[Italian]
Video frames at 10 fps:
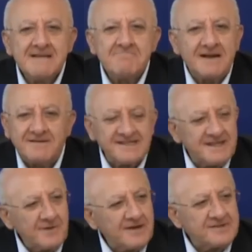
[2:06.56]
Ma
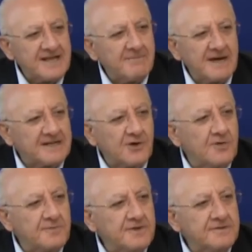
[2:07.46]
questa è una cosa da
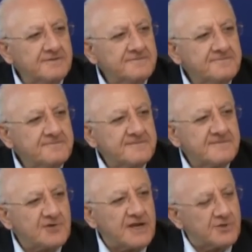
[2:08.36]
manicomio.
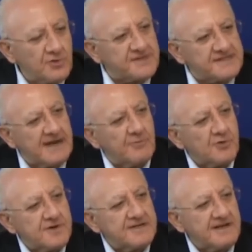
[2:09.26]
Cioè noi
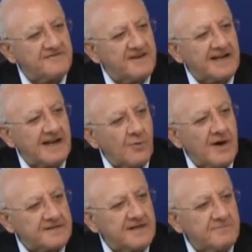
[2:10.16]
stiamo lì a fare la
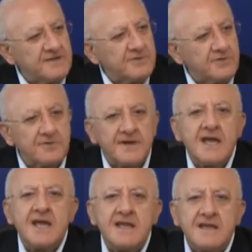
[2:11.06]
guardia al
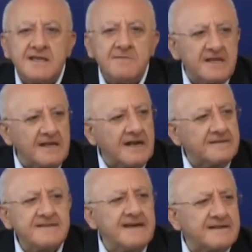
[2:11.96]
bidone e i
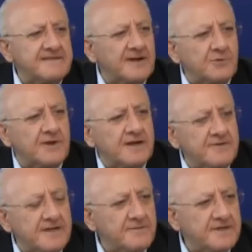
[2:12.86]
migranti arrivano
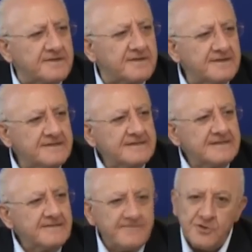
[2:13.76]
tranquillamente.
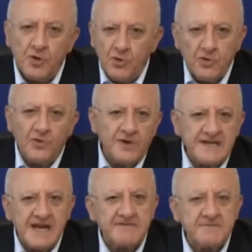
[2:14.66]
Non con le
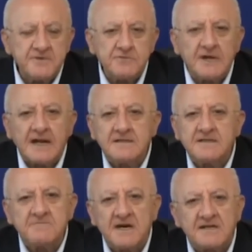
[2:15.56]
navi più
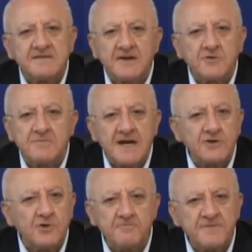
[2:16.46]
grandi, ma arrivano
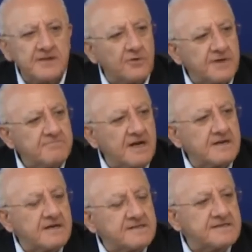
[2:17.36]
ormai con piccole
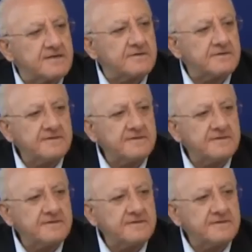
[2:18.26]
imbarcazioni.